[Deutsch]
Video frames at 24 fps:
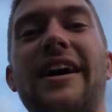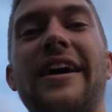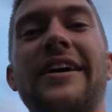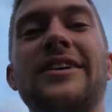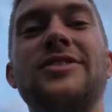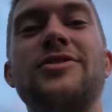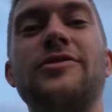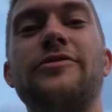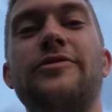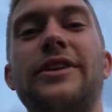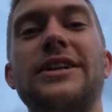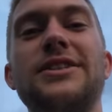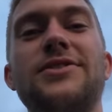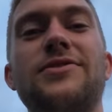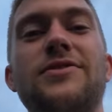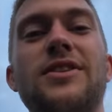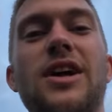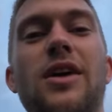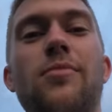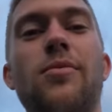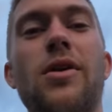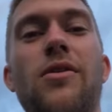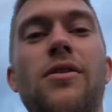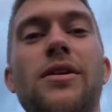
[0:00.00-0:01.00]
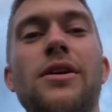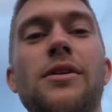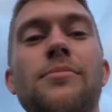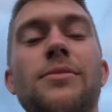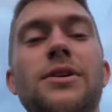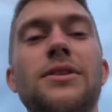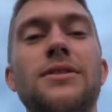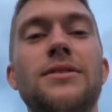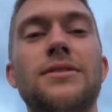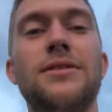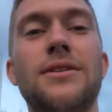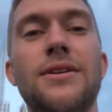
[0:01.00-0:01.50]
Also fast wieder blauer
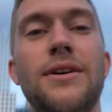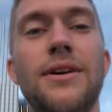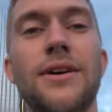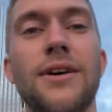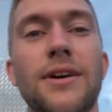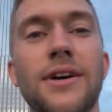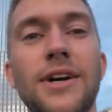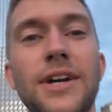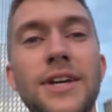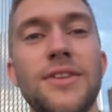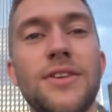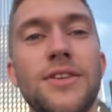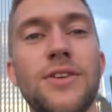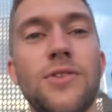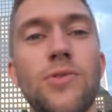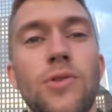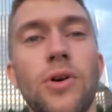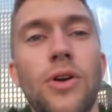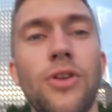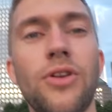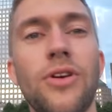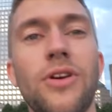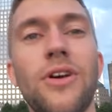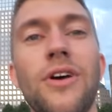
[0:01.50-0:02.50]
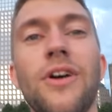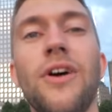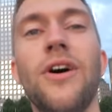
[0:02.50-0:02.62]
Himmel, richtig gut.